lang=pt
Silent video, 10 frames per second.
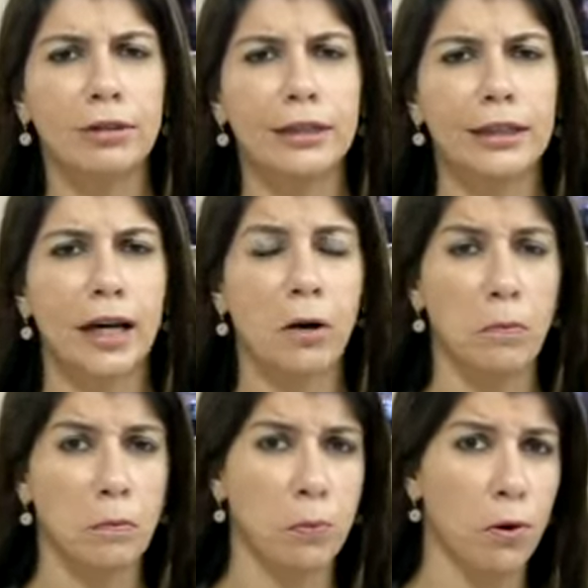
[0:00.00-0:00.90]
eu diria,
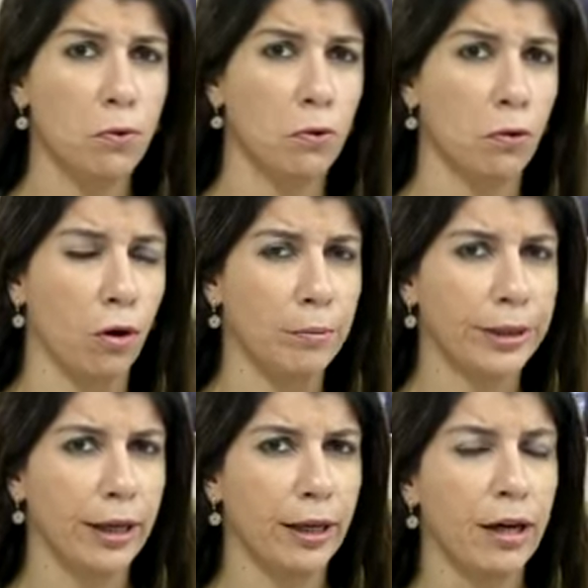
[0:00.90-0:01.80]
um pouco
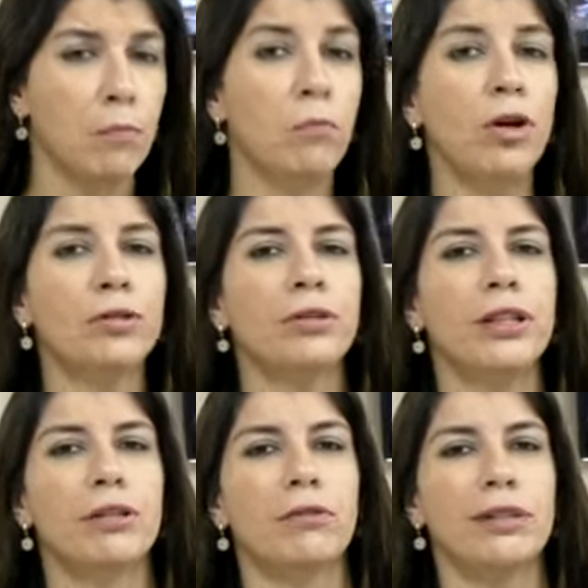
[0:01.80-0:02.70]
cômica, muito de
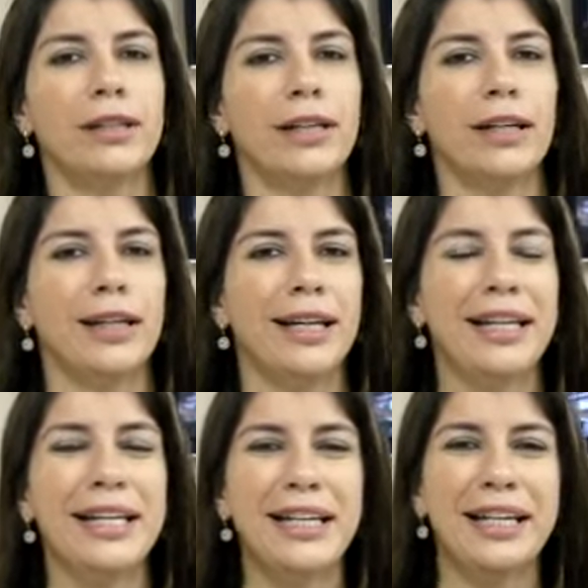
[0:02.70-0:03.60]
irônica
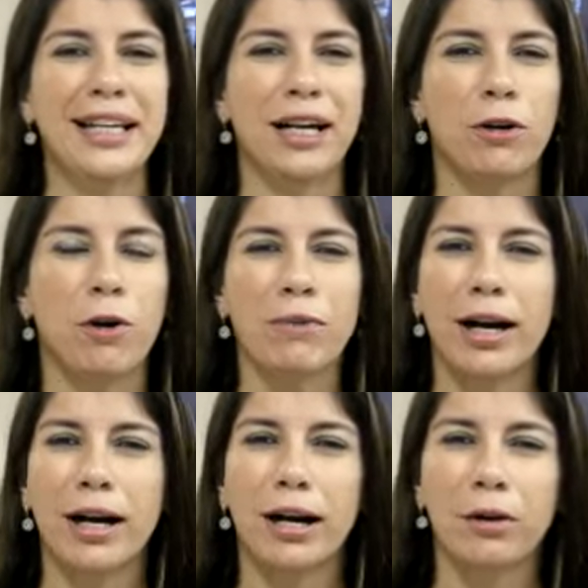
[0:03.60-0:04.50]
e com
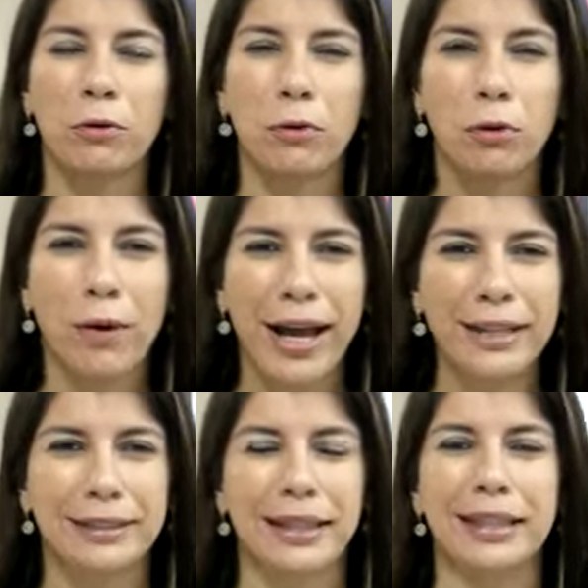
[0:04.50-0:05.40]
uma
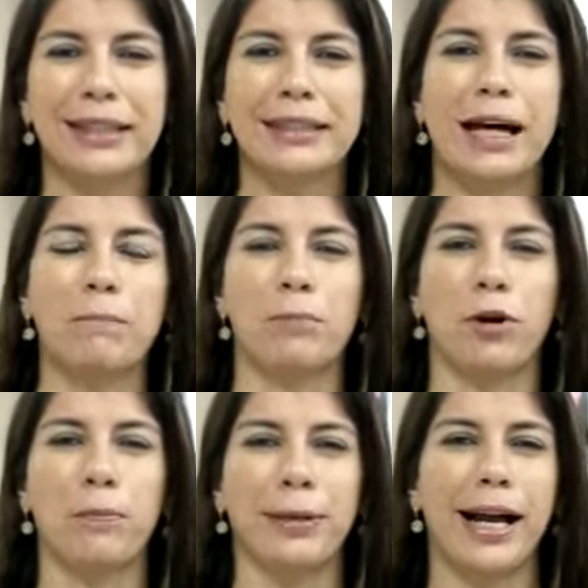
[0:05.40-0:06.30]
crueza da
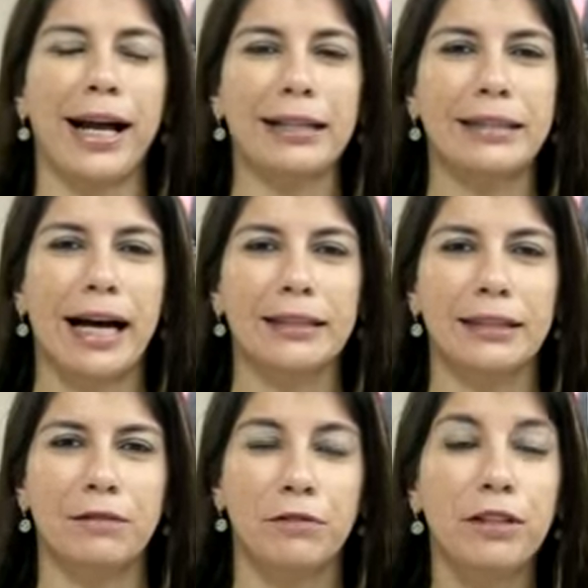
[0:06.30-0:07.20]
própria realidade
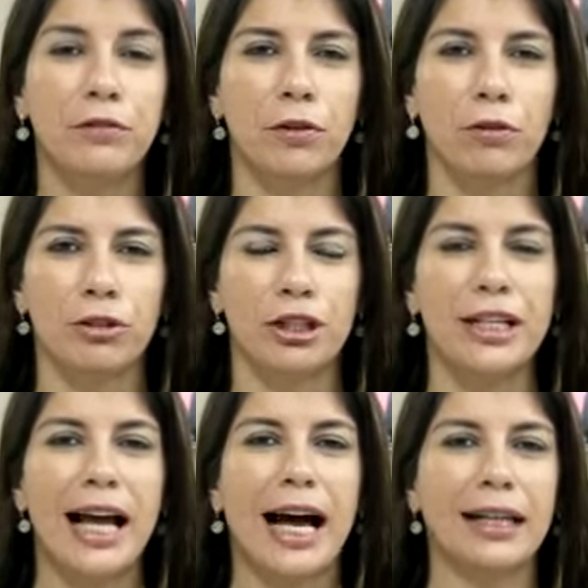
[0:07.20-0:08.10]
que vive hoje
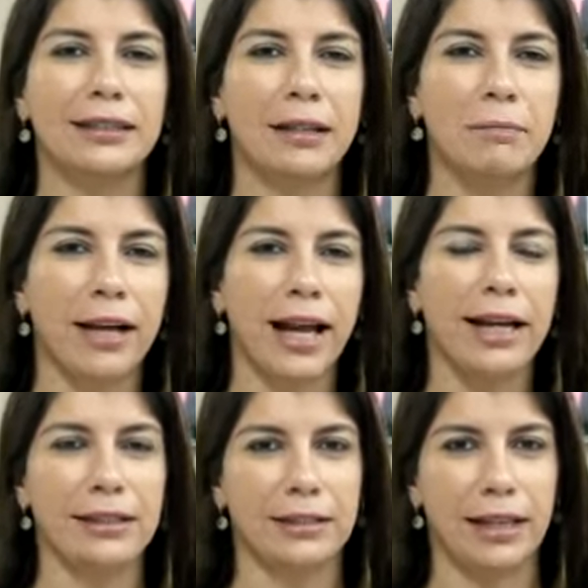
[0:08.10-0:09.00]
a Assembleia
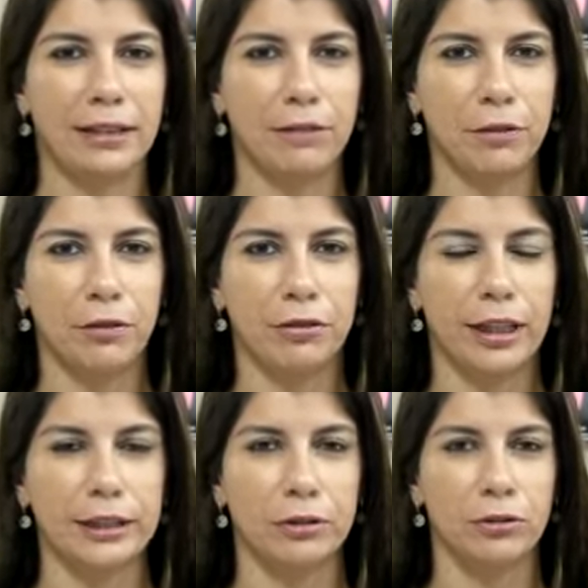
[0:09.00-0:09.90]
Legislativa do Rio
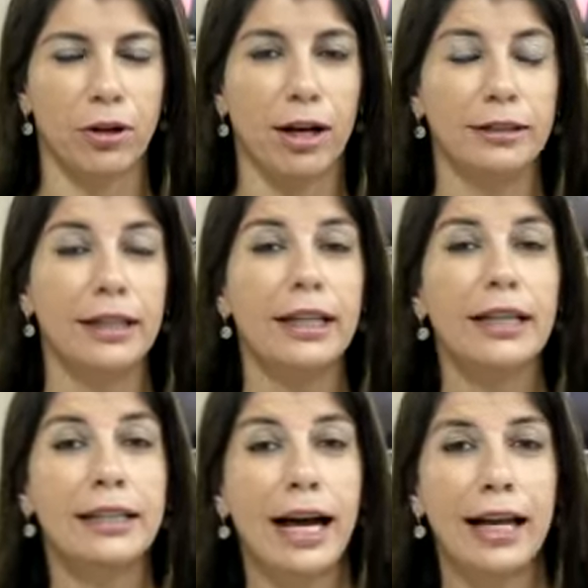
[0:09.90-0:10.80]
Grande do Norte
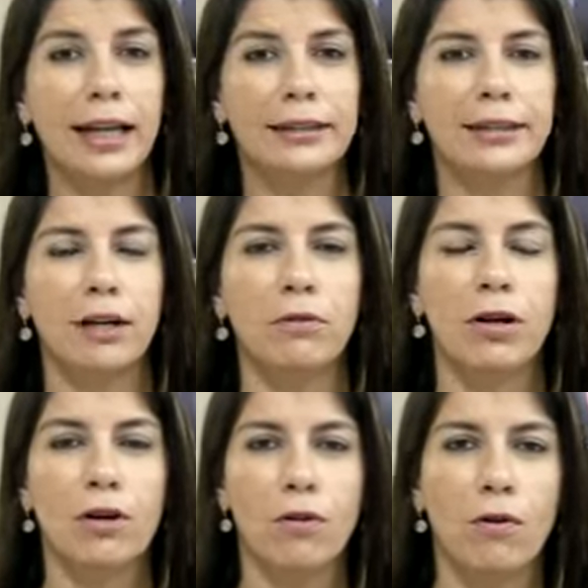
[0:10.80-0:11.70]
na relação
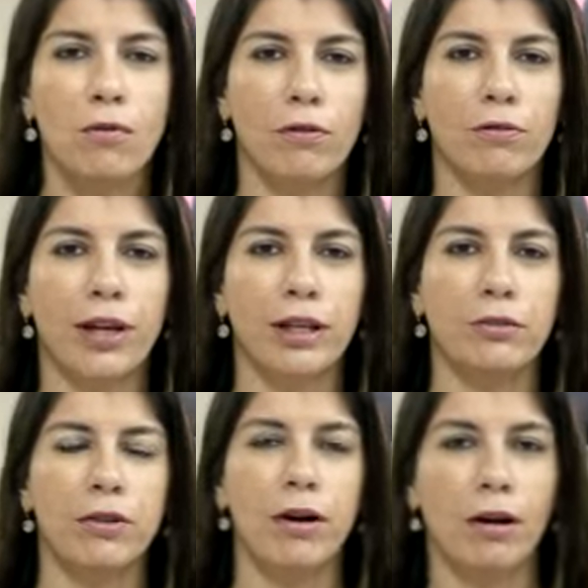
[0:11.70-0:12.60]
com o
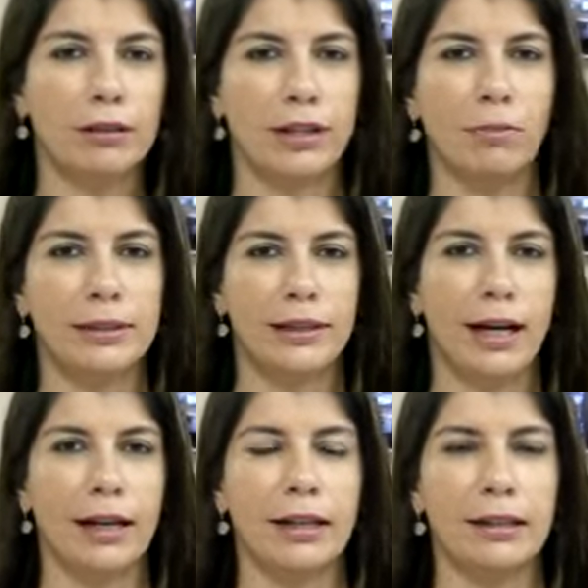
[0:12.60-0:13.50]
governo Rosalba
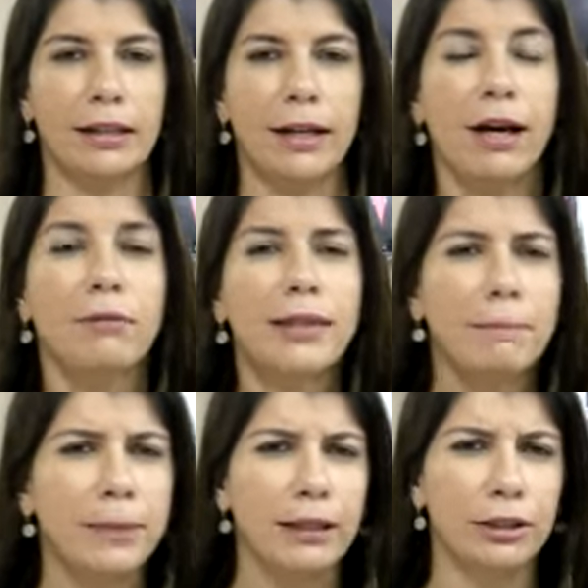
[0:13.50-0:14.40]
Ciarline. O
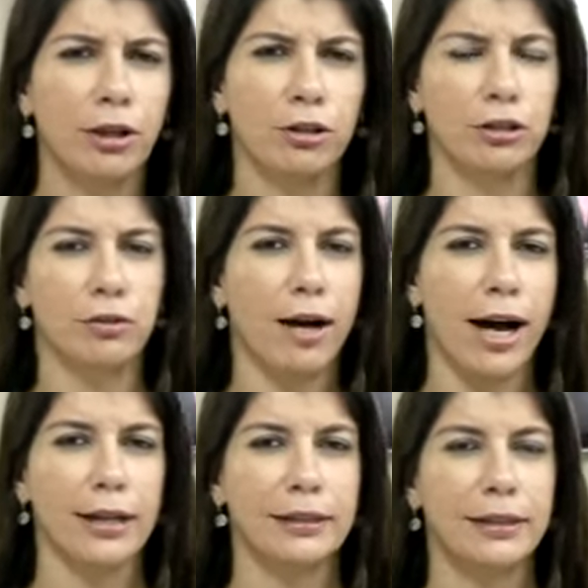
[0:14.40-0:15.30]
deputado Jorge
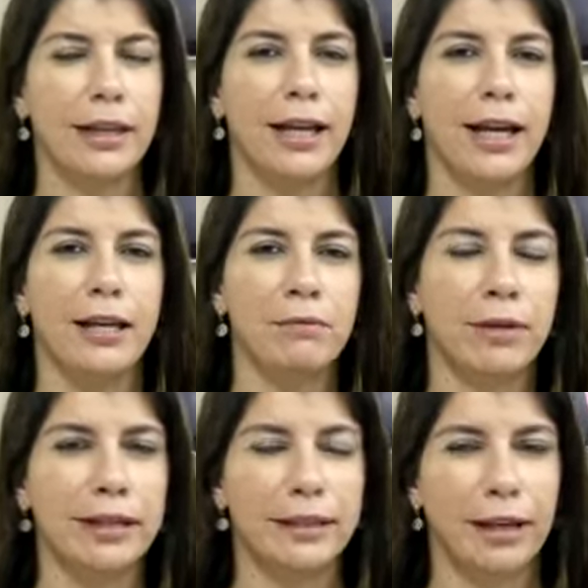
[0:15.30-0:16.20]
Soares, em
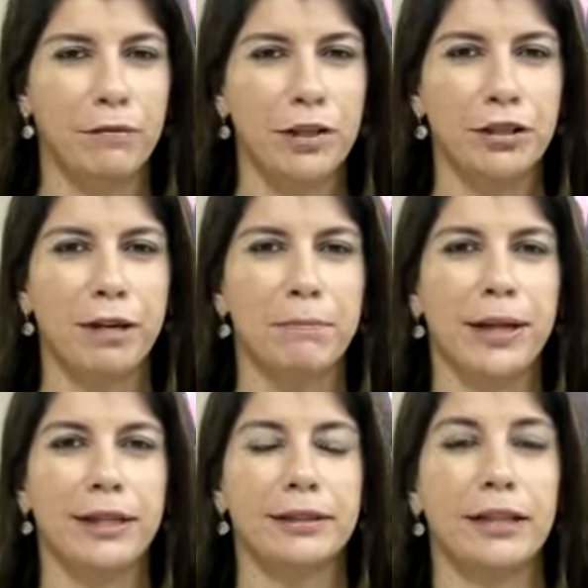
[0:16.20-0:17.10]
uma entrevista à
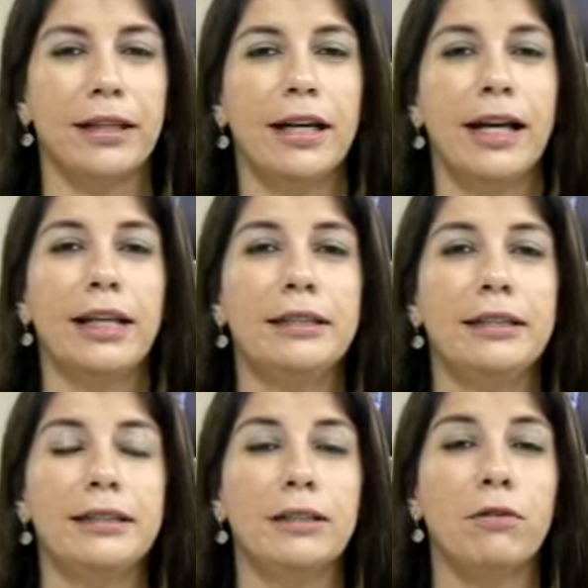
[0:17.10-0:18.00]
imprensa, ele
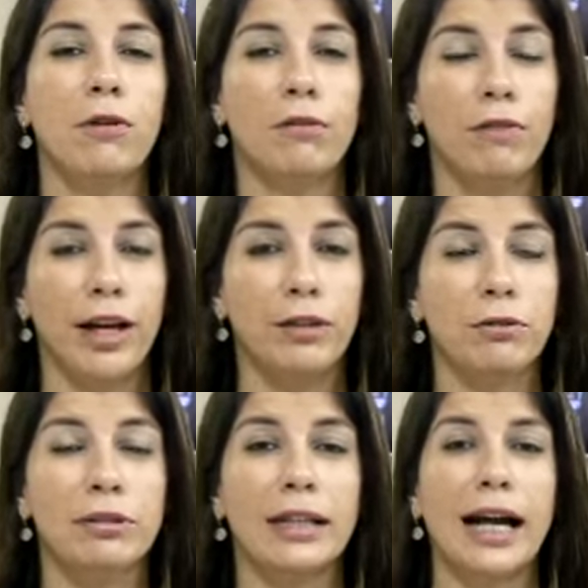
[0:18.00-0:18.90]
disse que o
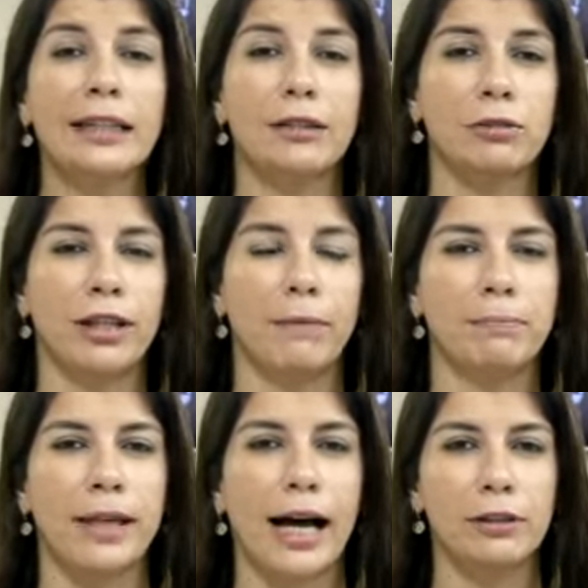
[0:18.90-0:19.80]
governo trata os
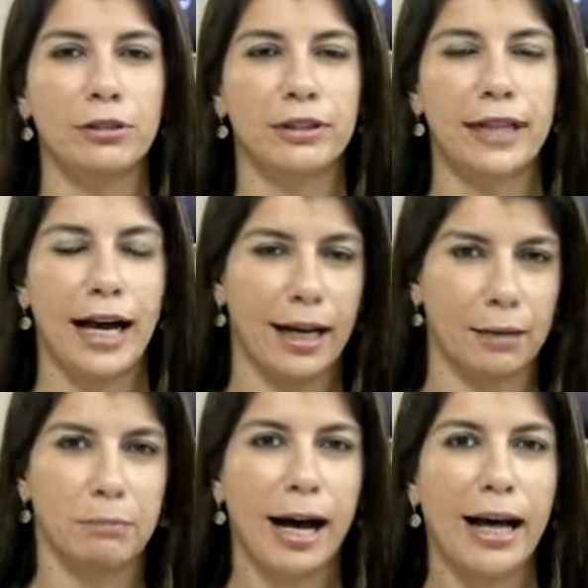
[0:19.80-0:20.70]
deputados da
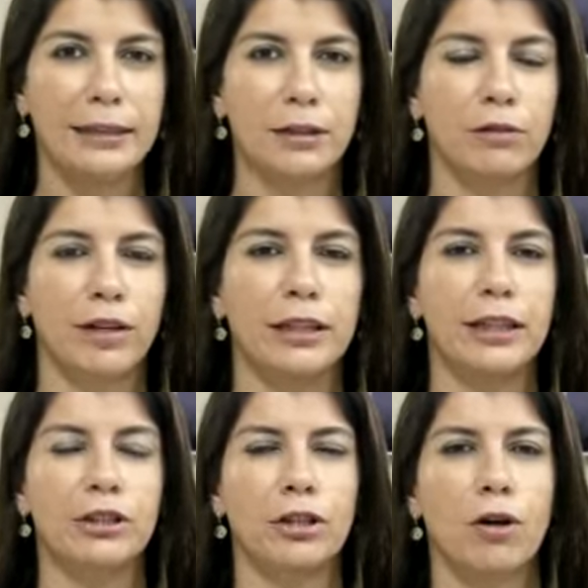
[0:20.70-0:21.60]
base
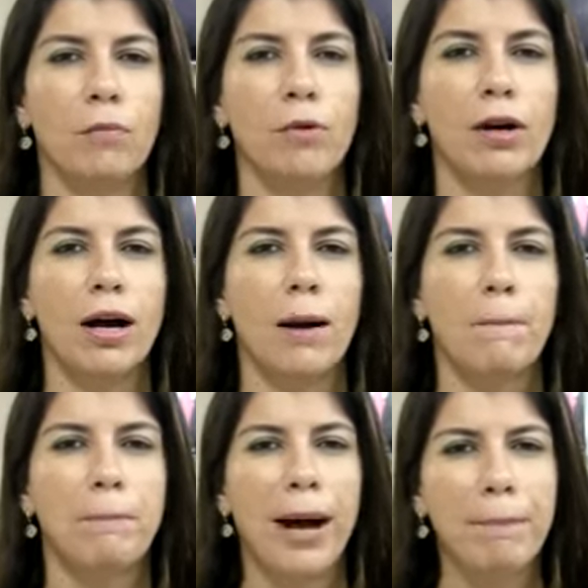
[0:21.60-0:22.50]
governista como
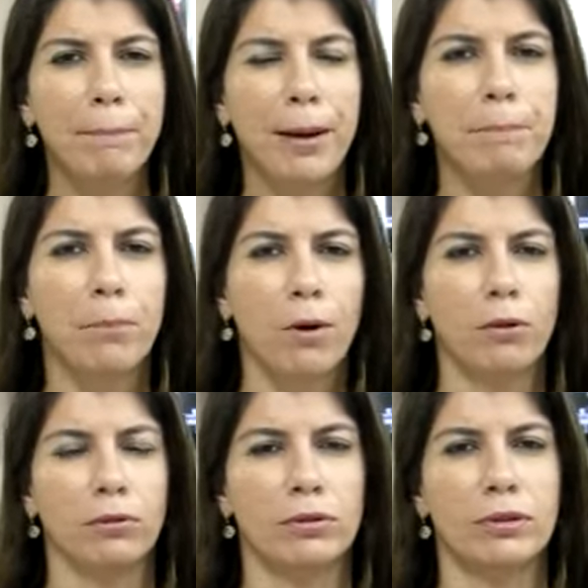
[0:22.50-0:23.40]

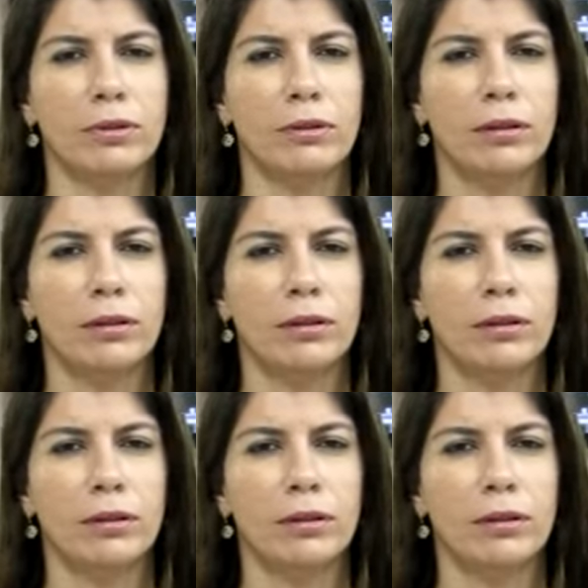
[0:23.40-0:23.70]
papabolos.